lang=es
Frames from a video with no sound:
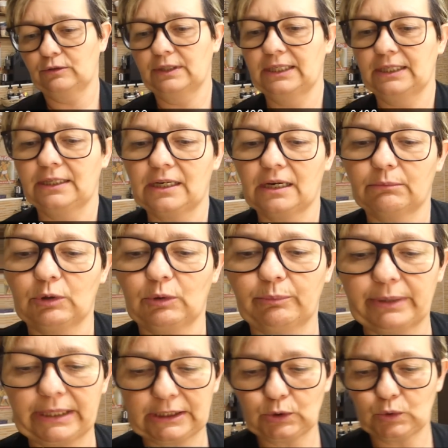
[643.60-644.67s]
de jamón
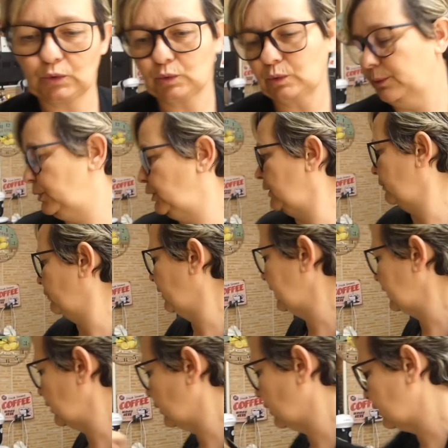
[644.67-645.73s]
para sus huevos
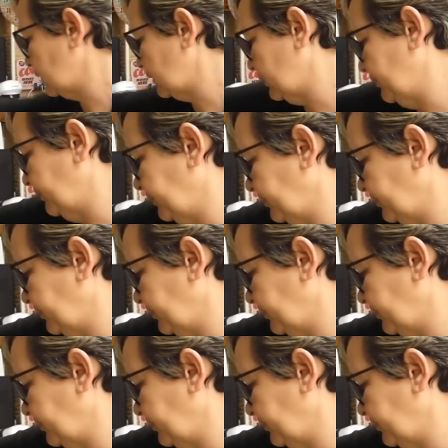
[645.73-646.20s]
revueltos.